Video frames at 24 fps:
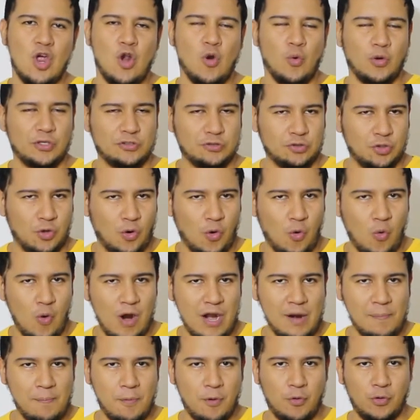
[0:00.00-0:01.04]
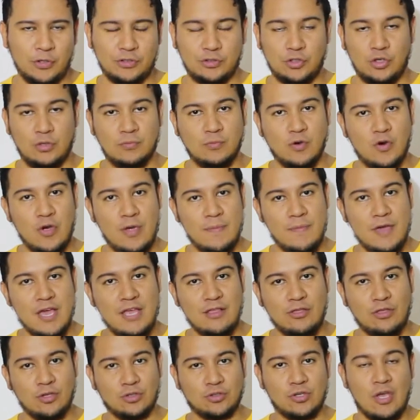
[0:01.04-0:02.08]
nuestro cuerpo, nuestros
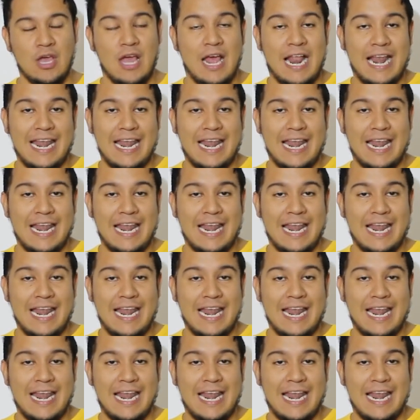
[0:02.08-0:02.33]
movimientos,